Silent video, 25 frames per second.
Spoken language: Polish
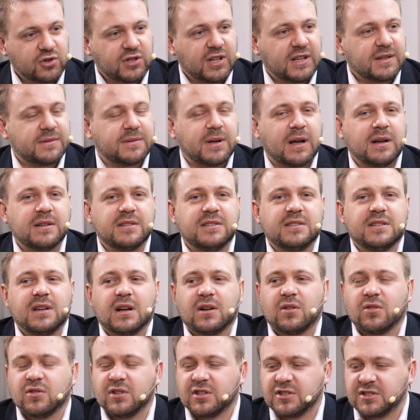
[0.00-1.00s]
No ta, okropne... jak
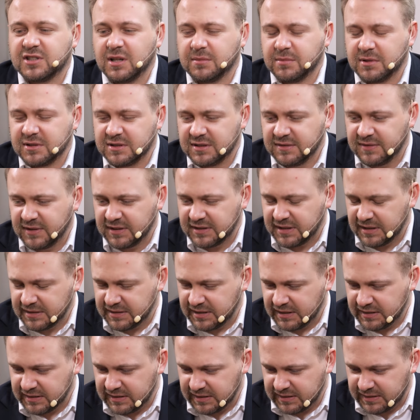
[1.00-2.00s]
ona się tam nazywa, ta, ta,
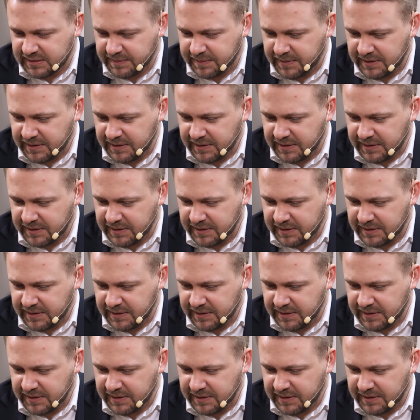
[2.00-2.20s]
ta, ta